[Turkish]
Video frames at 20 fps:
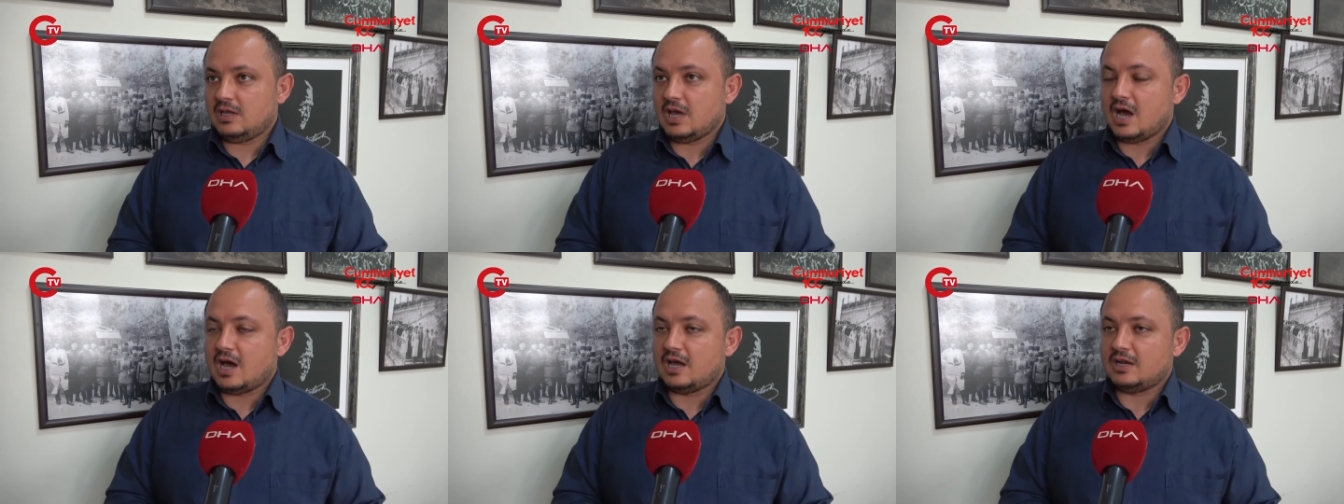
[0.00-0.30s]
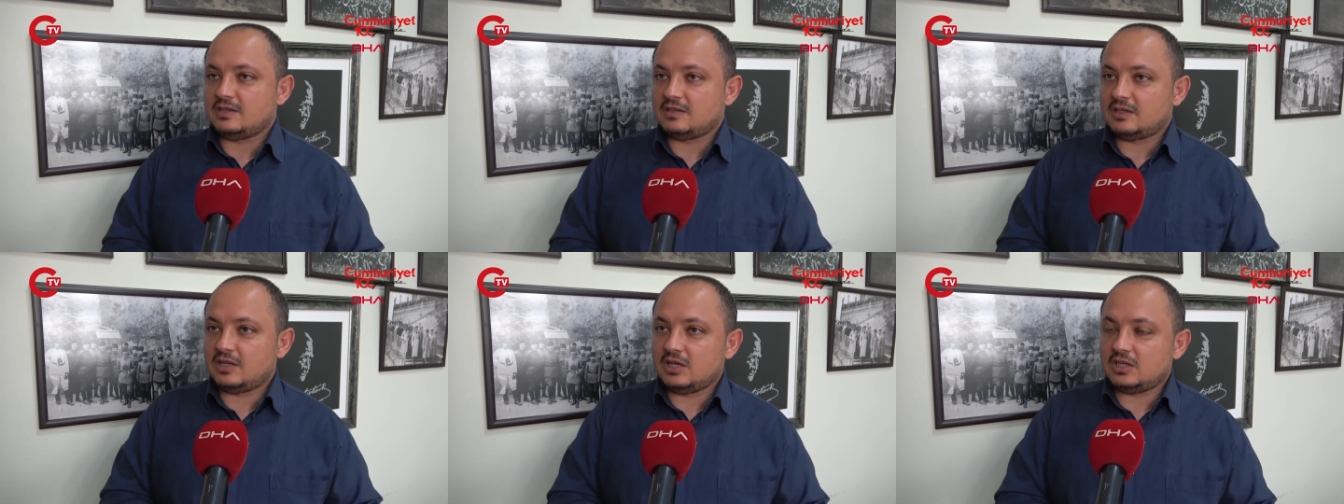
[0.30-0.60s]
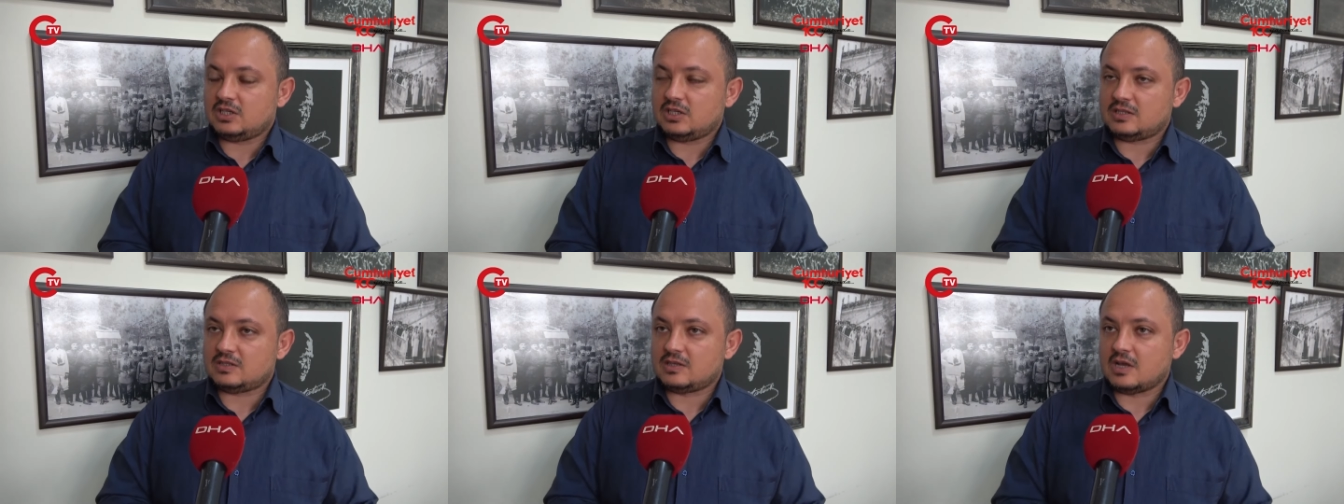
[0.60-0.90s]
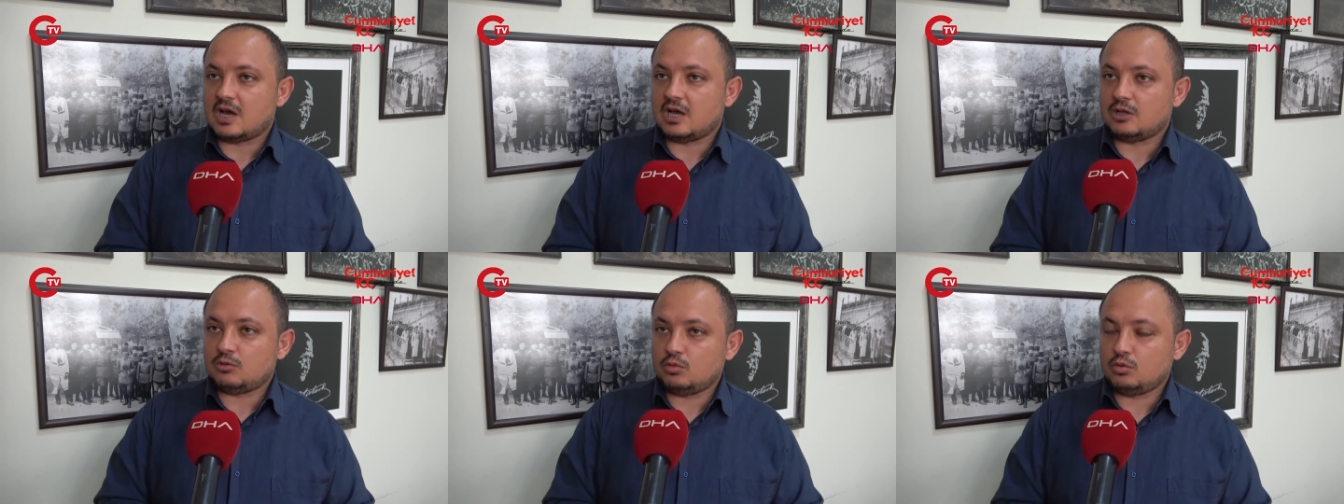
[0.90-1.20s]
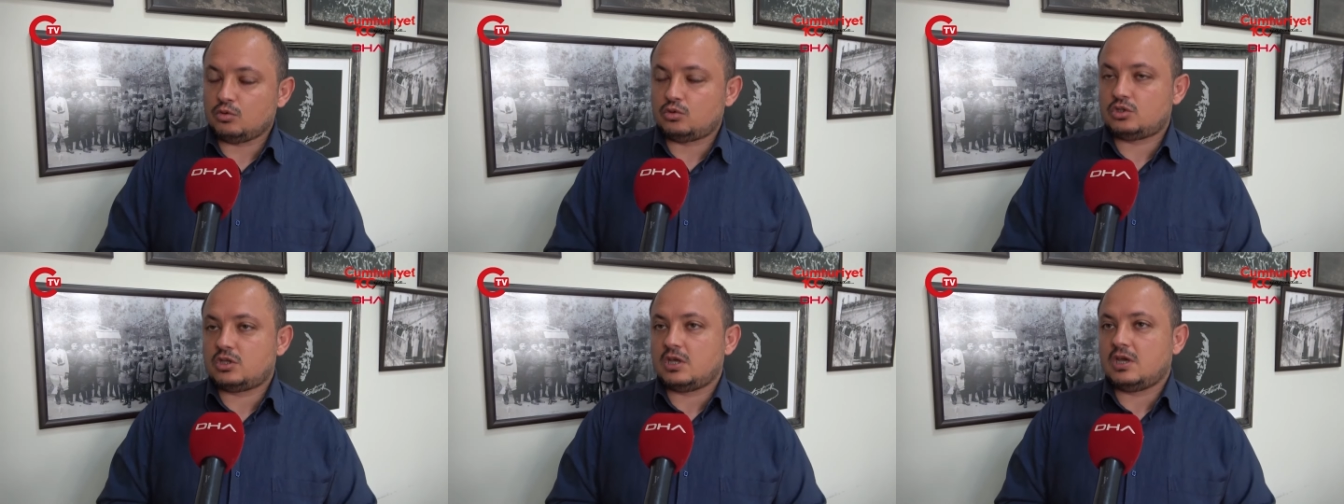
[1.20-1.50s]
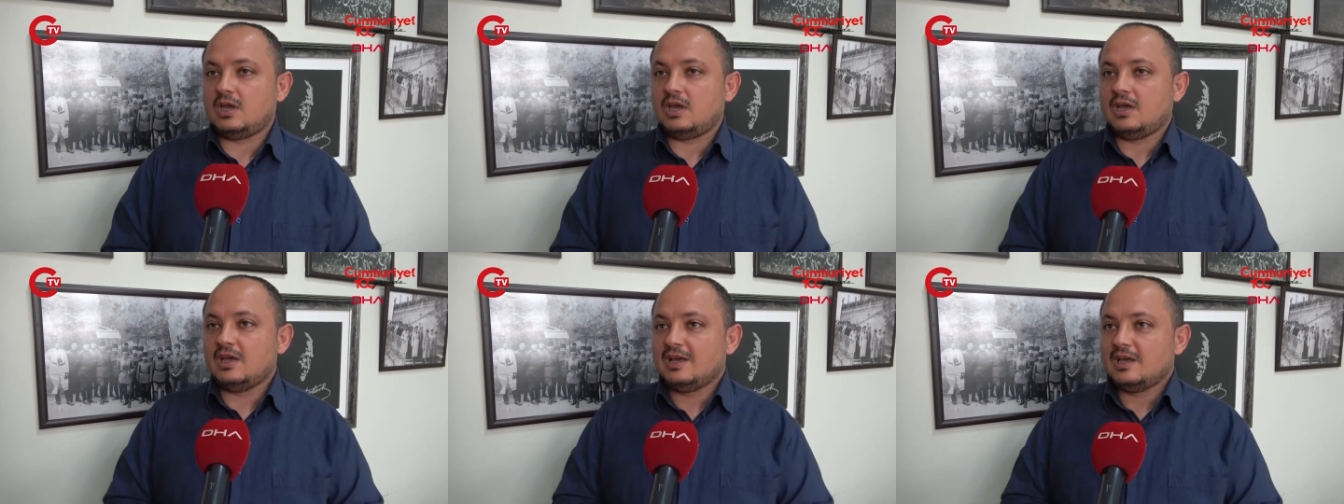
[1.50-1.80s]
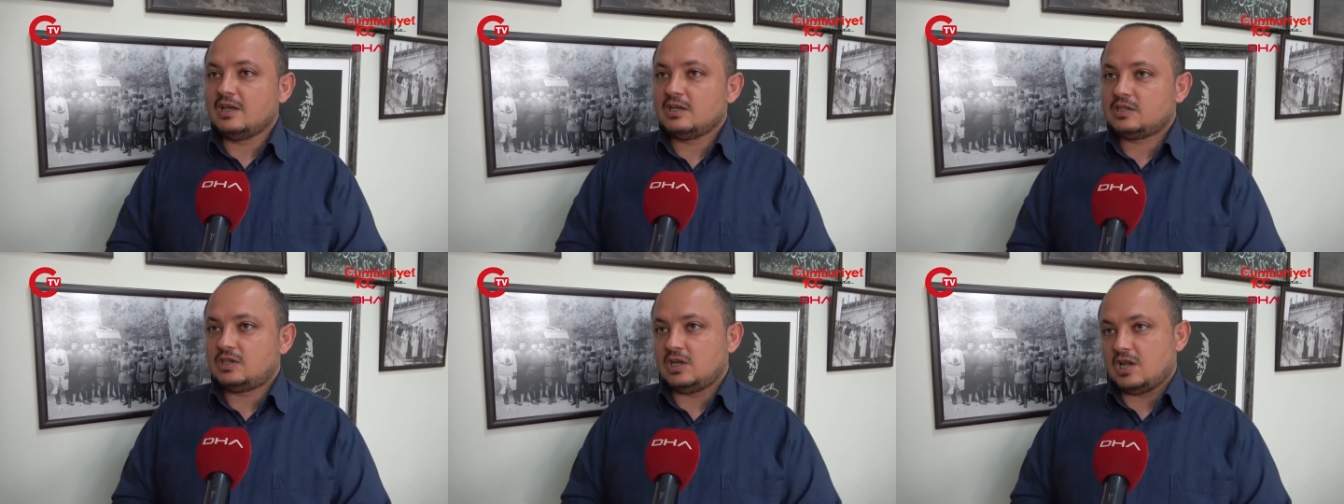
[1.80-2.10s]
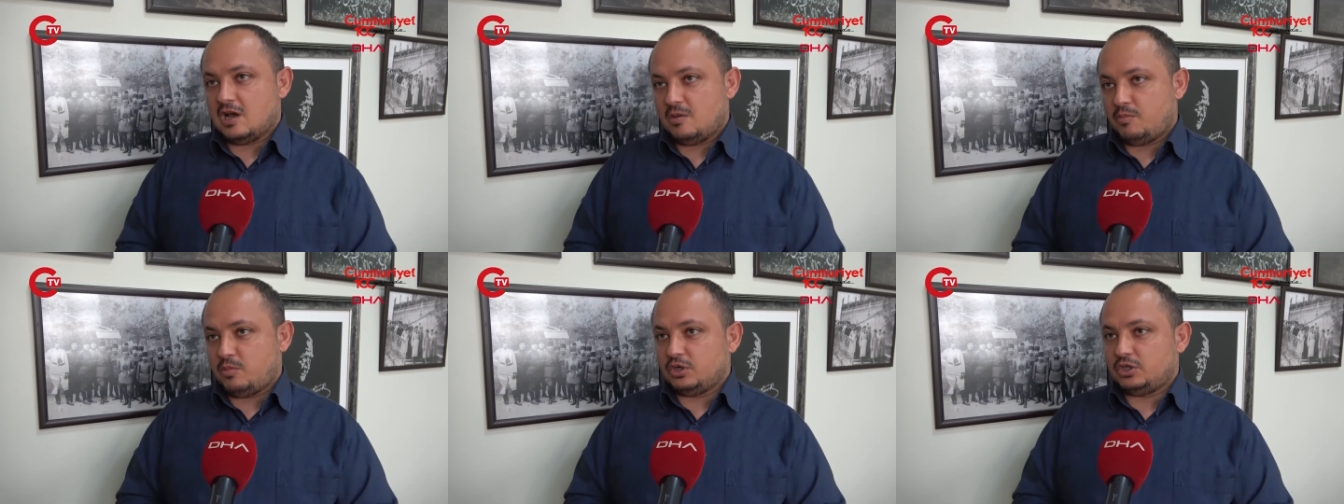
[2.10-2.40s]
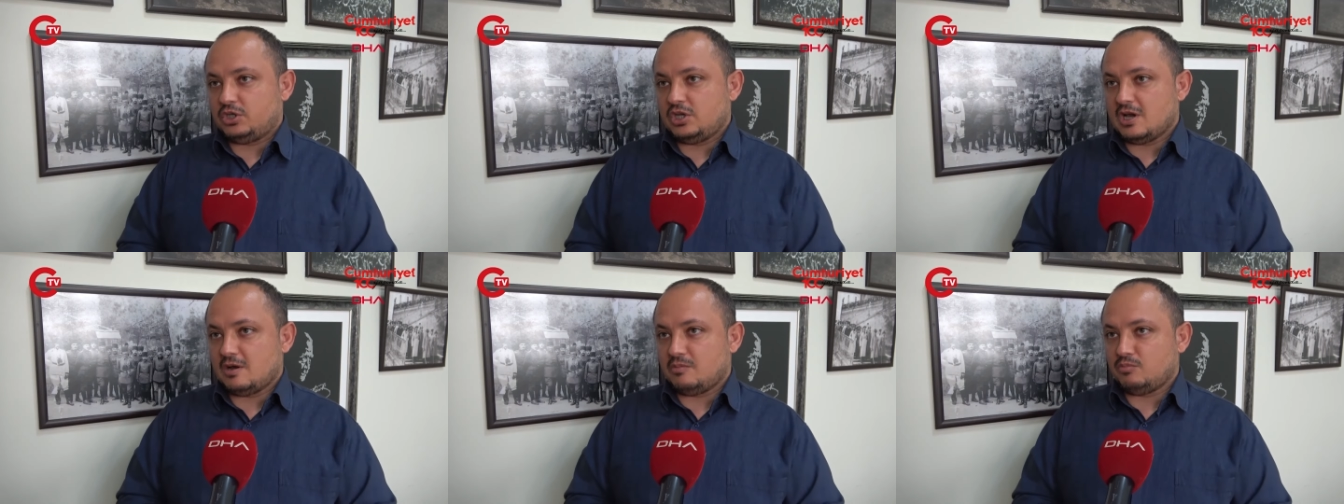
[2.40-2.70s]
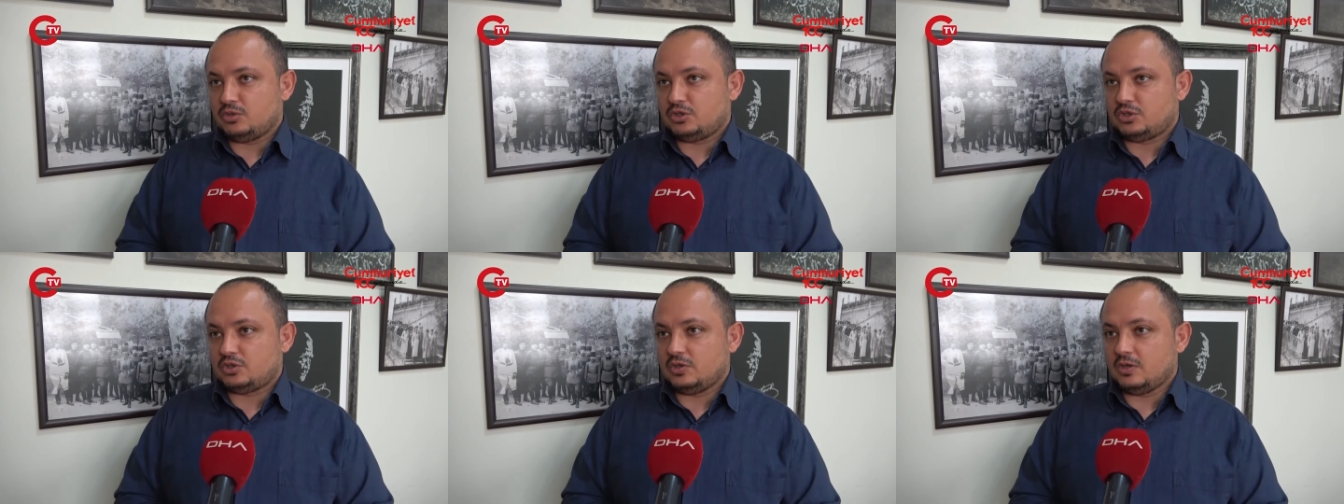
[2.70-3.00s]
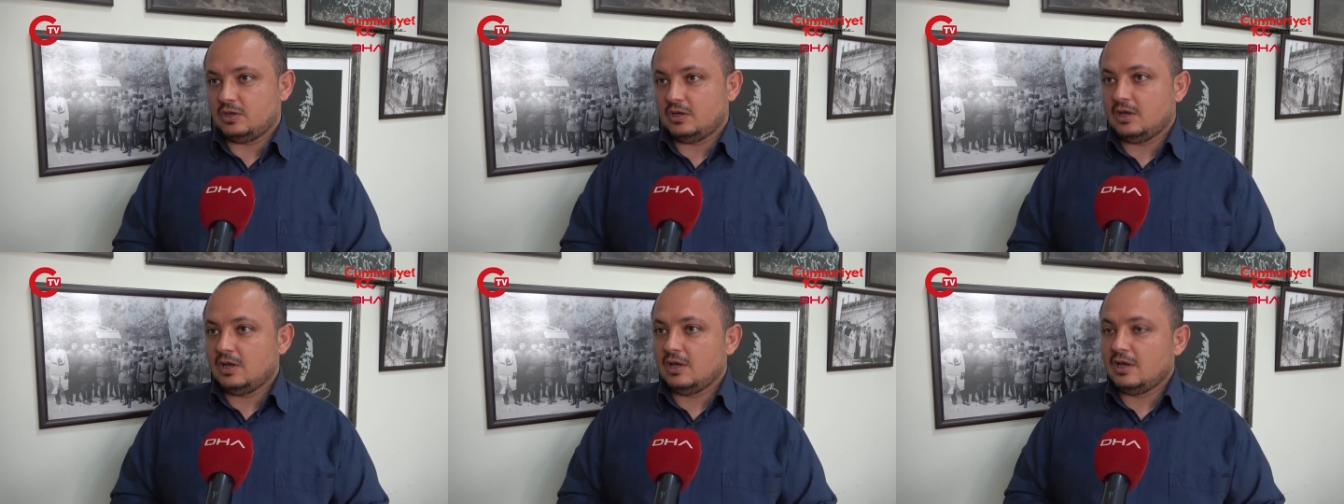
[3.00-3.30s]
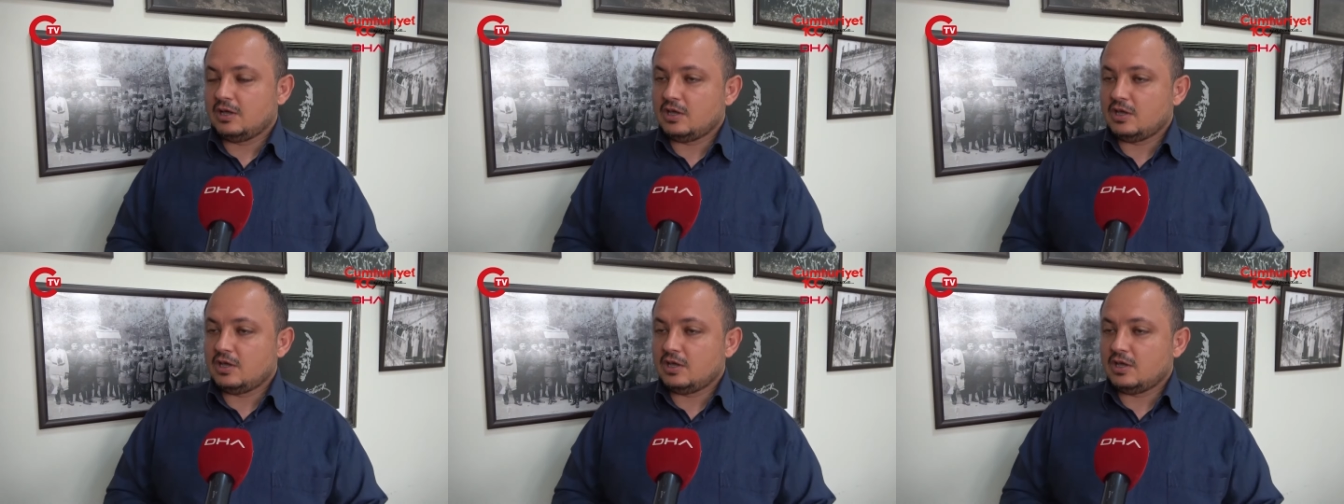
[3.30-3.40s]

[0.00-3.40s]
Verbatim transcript: yani gece saat 3'te Silahbaşı yapmıştı.